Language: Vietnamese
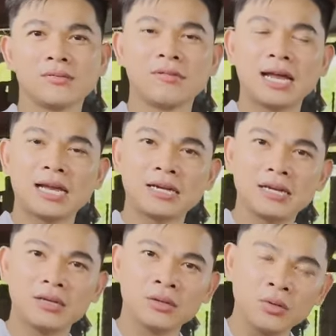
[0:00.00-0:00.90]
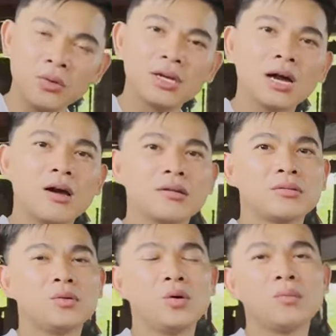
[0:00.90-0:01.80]
Và nuôi con,
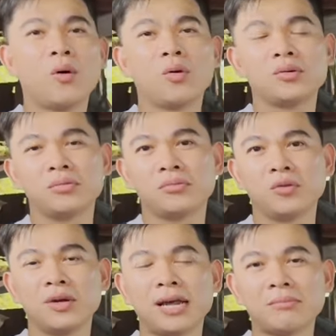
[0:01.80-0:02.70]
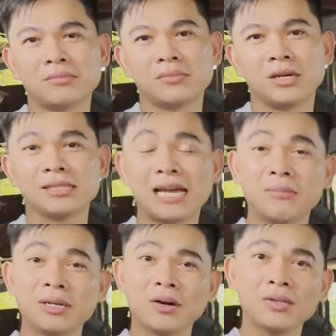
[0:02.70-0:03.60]
nuôi bốn, nuôi năm. Ở trại
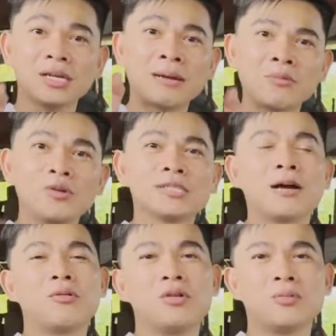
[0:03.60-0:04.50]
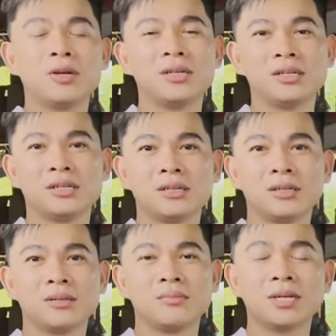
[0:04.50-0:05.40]
mình có những cặp nuôi sáu luôn mọi người.
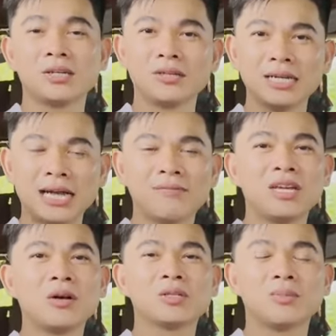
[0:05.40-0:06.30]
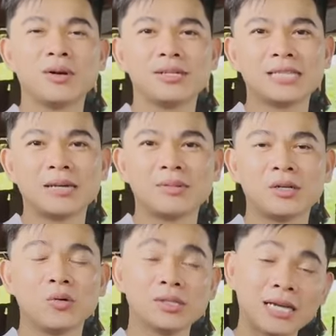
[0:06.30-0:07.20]
Mình có từng làm video cho mọi người xem
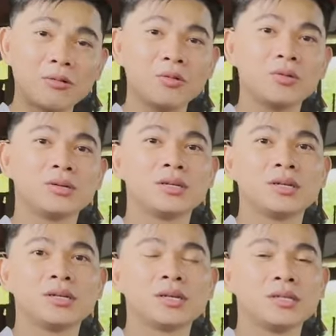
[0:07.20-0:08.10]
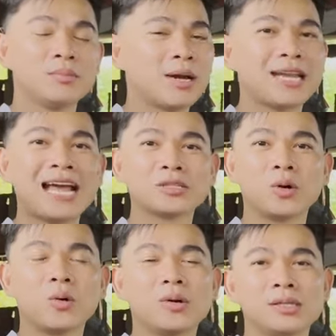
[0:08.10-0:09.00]
nuôi sáu luôn. Nhưng mà đa
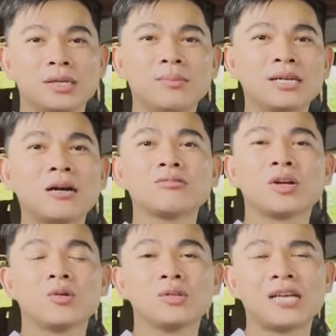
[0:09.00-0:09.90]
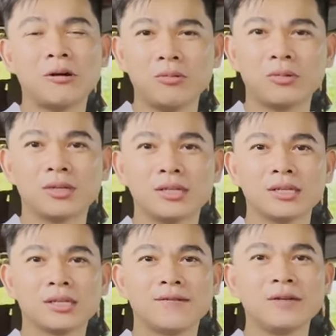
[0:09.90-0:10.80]
số thì mình không cho nuôi sáu.
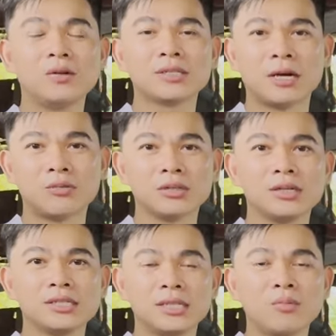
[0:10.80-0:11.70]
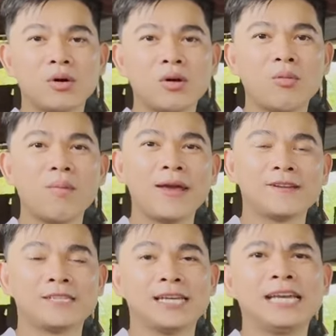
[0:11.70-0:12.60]
Tại vì nuôi sáu thường thường chim bồ câu bố mẹ
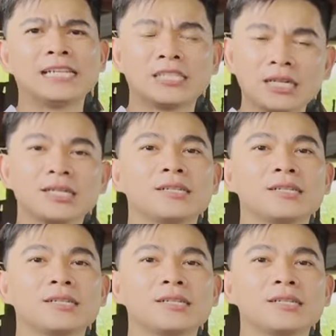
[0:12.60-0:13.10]
nó sẽ kiệt sức.